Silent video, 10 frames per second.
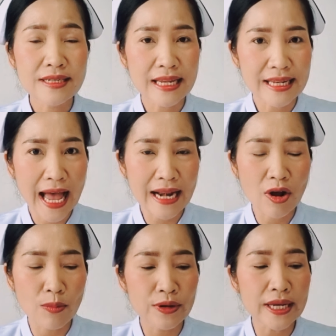ซึ่งสัญญาณ
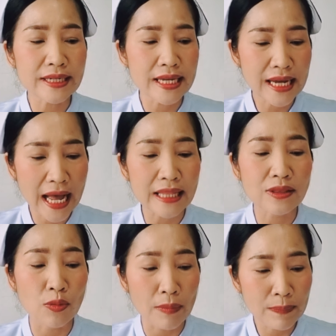ของผู้หญิงที่ไข่
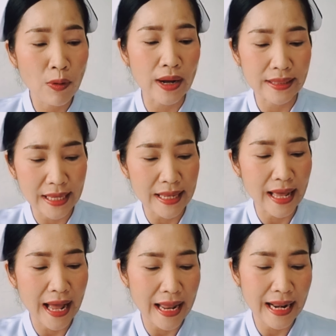ตกไม่ปกติ
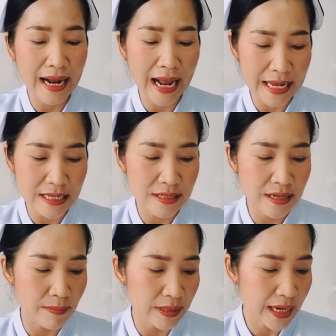นะคะรังไข่
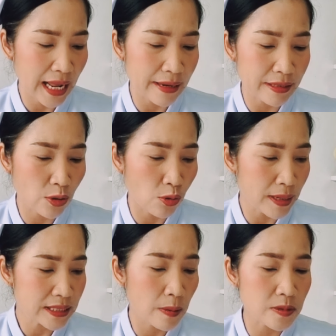เสื่อมหรือไข่ตก
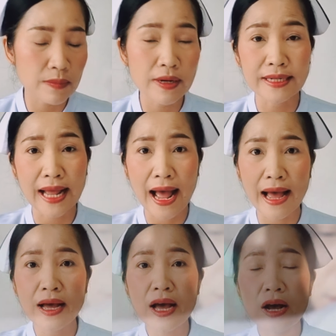ไม่สม่ำเสมอนะคะ
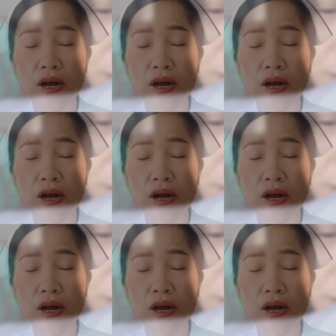